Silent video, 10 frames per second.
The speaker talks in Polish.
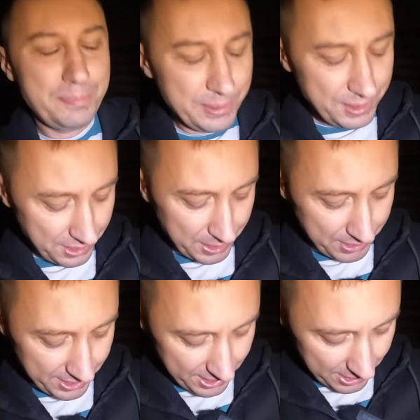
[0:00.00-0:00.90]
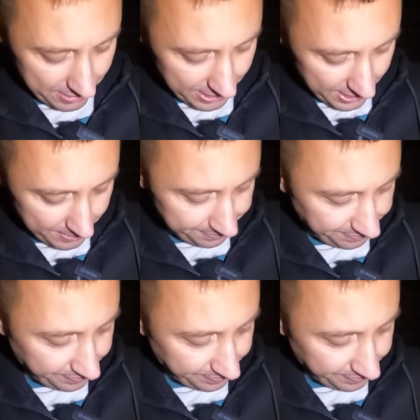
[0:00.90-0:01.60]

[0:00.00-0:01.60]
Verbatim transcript: bo trochę przestygła i